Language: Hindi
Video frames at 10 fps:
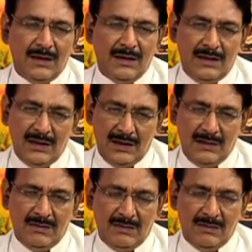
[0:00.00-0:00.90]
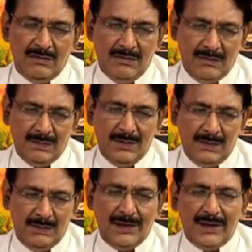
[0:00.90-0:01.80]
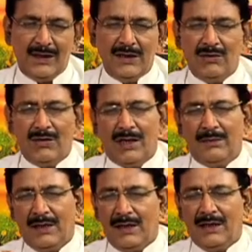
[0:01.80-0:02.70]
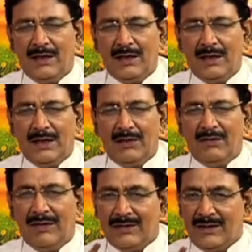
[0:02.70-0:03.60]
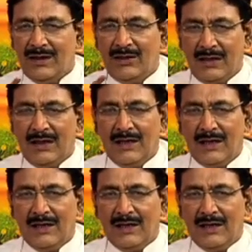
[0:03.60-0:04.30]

ये जमीन में बैठ के जो काम है ये ना करें और वेस्टर्न टॉयलेट